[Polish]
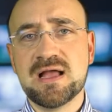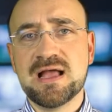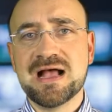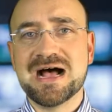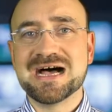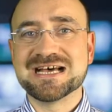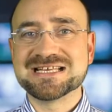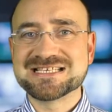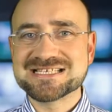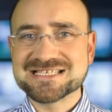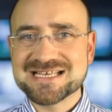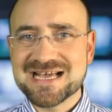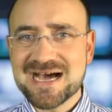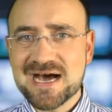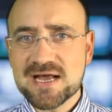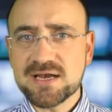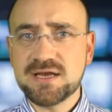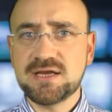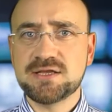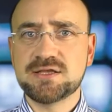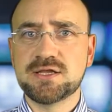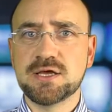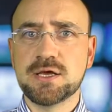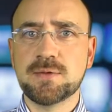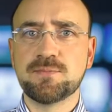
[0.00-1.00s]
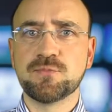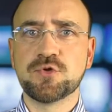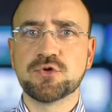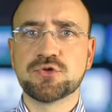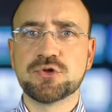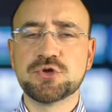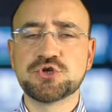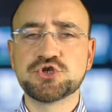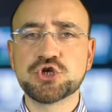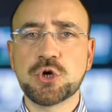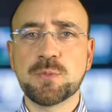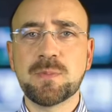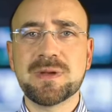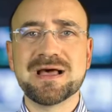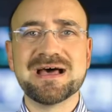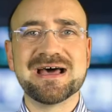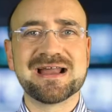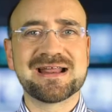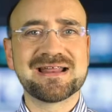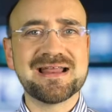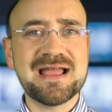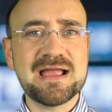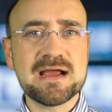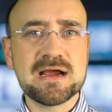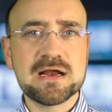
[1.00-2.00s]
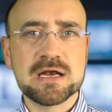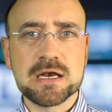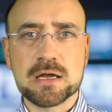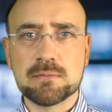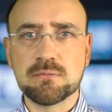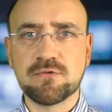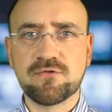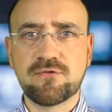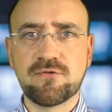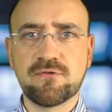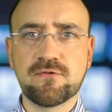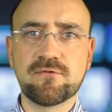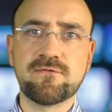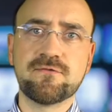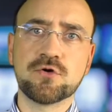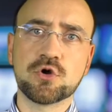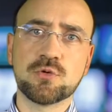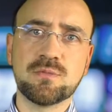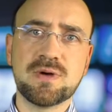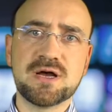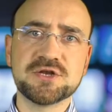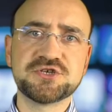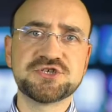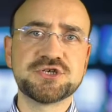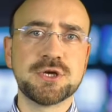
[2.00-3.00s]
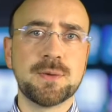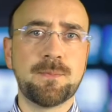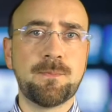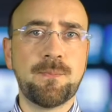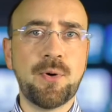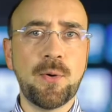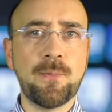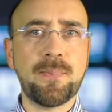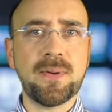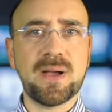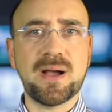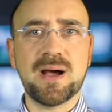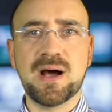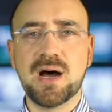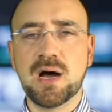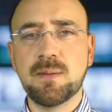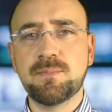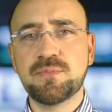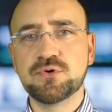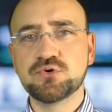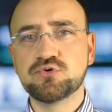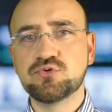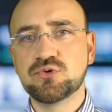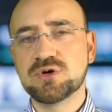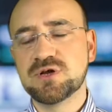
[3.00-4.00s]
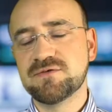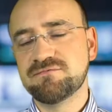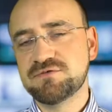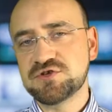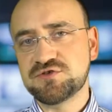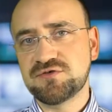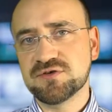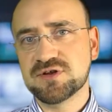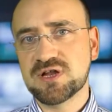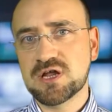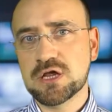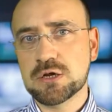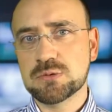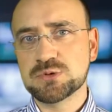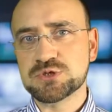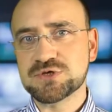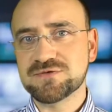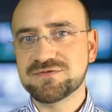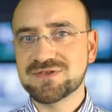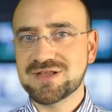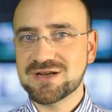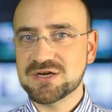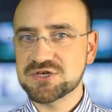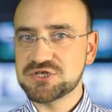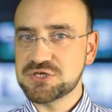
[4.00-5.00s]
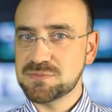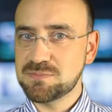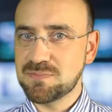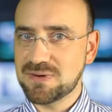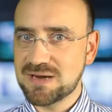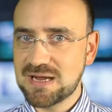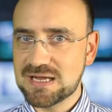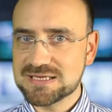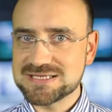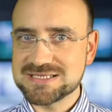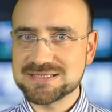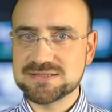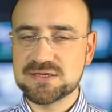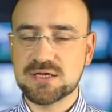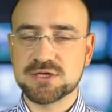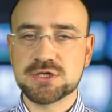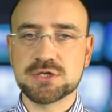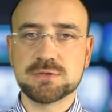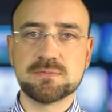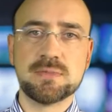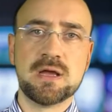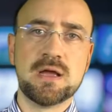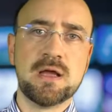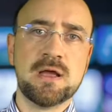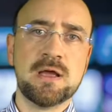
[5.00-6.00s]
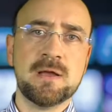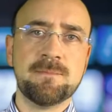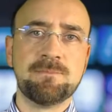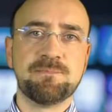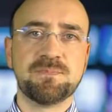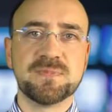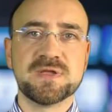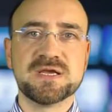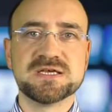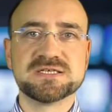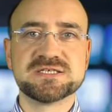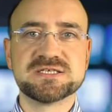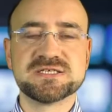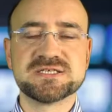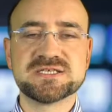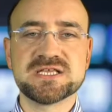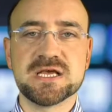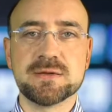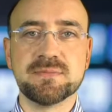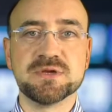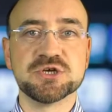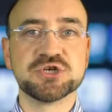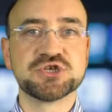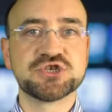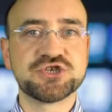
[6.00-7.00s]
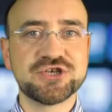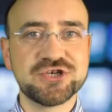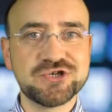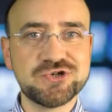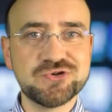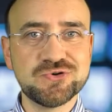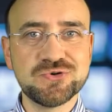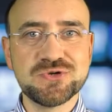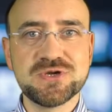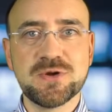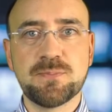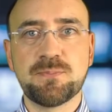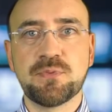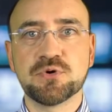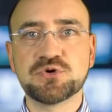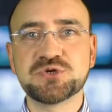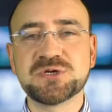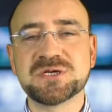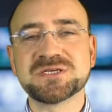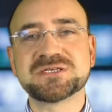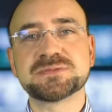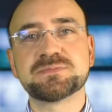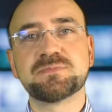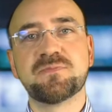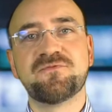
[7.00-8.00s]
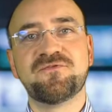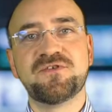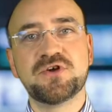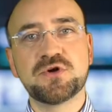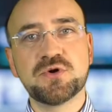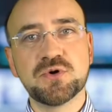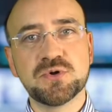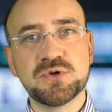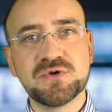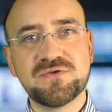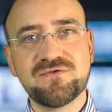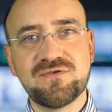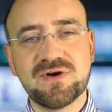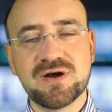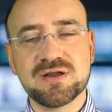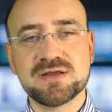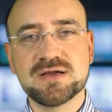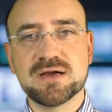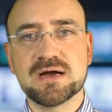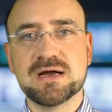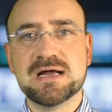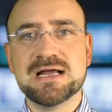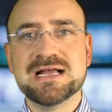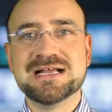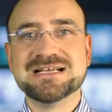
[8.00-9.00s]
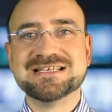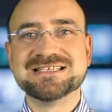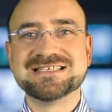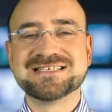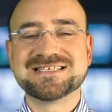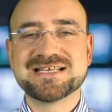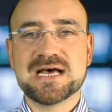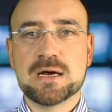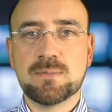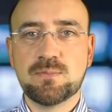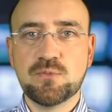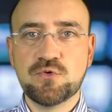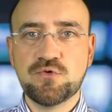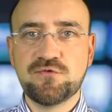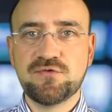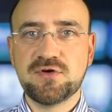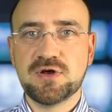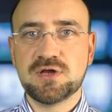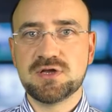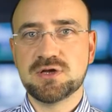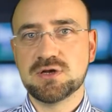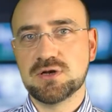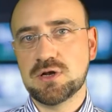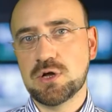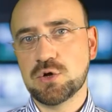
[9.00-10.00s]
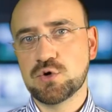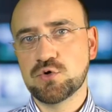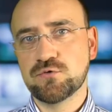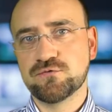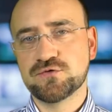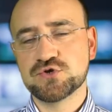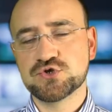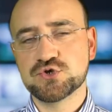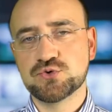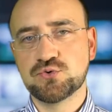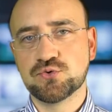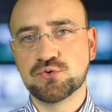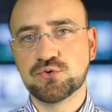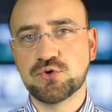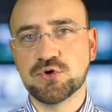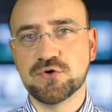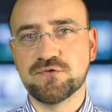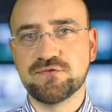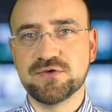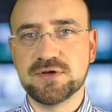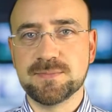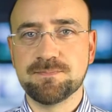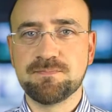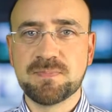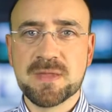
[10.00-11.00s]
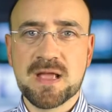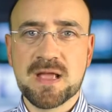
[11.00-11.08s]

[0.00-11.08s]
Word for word: A skargi te dotyczą reklam w formacie pop-up, które wyświetlają się w trakcie pracy na tym e, systemie, szczególnie podczas wykonywania zamówień leków z hurtowni.